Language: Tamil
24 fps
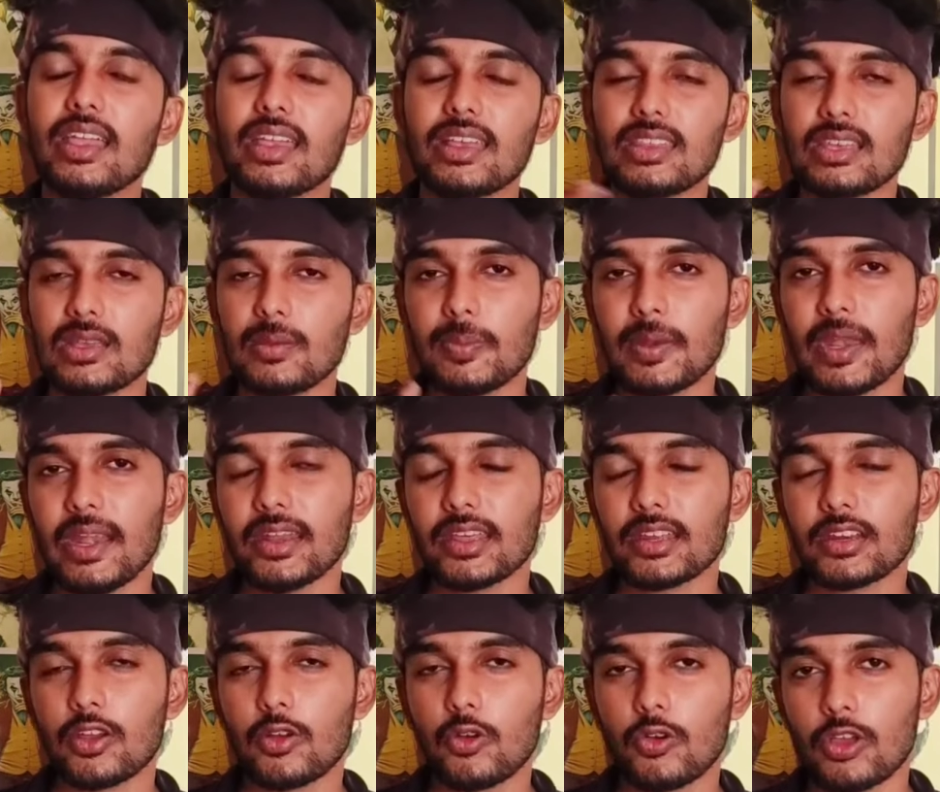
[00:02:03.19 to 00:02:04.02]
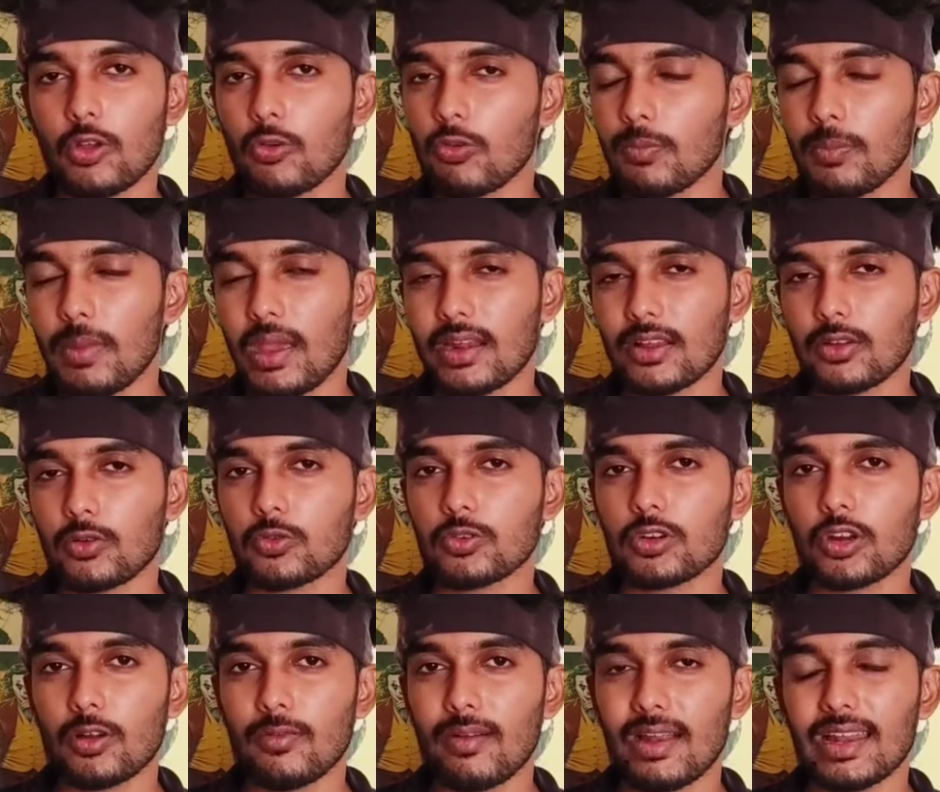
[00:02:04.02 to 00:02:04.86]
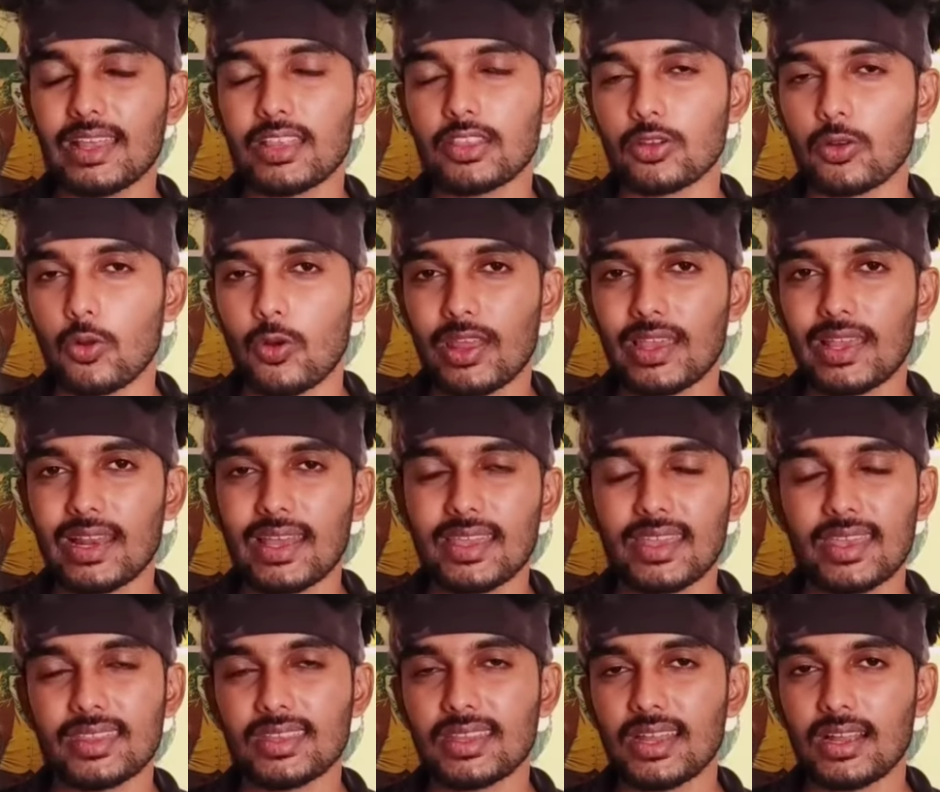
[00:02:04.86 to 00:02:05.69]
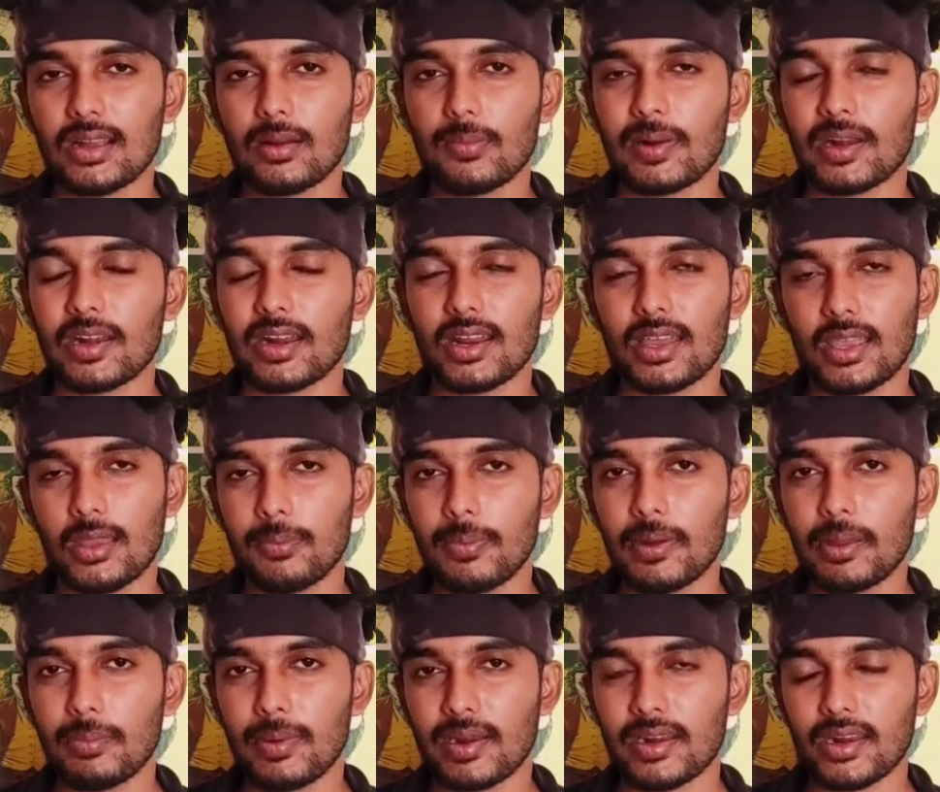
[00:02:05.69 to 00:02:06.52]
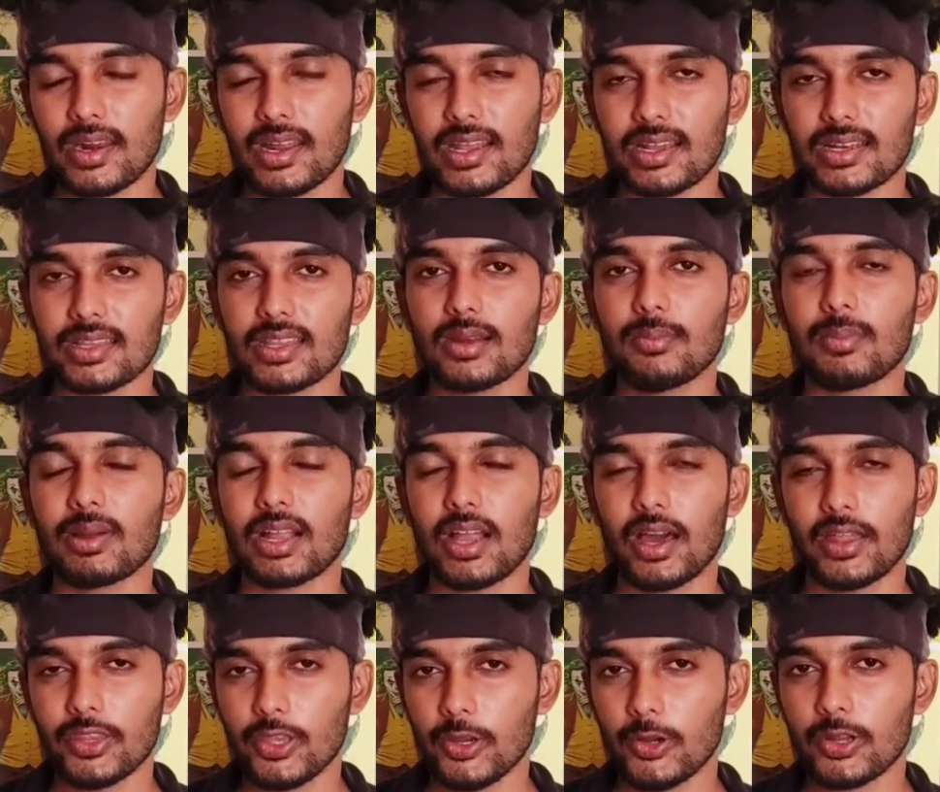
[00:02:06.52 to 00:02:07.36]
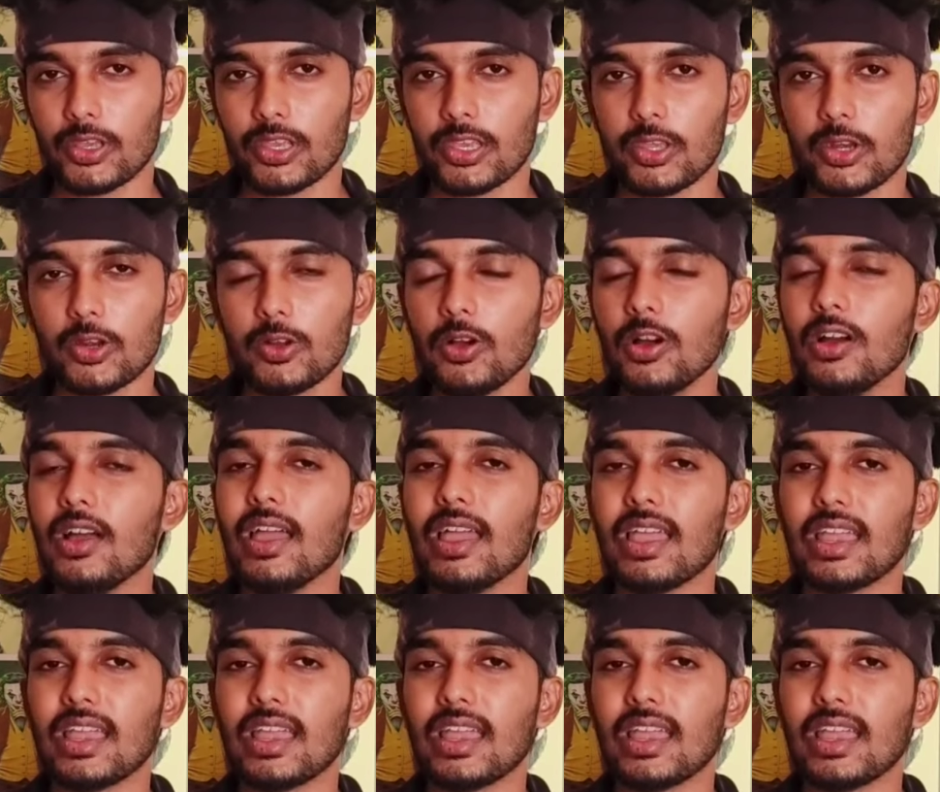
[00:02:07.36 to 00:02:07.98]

இதுக்கு பின்னாடி இருக்கக்கூடிய உண்மையான குற்றவாளி இந்த கொலைகள்லாம் எதுக்காக பண்ணுறான் எப்படி பண்ணுறாங்கிறத நம்ம கதையோட ஹீரோ